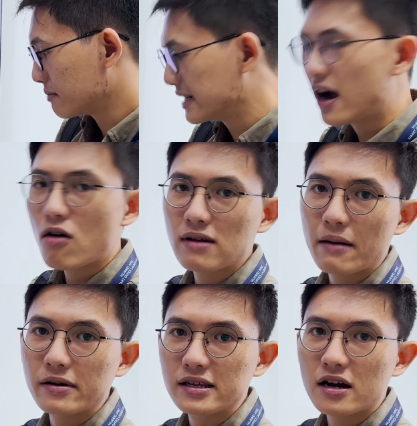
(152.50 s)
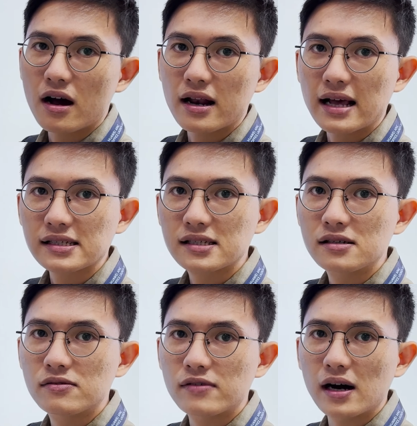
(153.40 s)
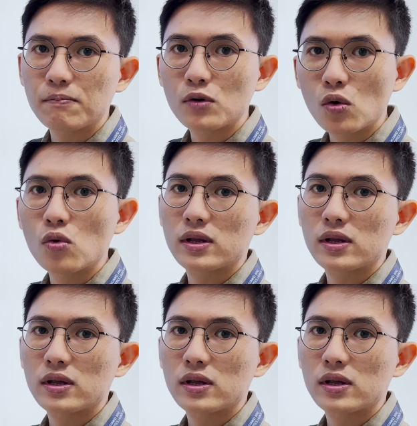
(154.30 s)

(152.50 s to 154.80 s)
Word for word: Mình nhớ không là hình như gọi là silver blue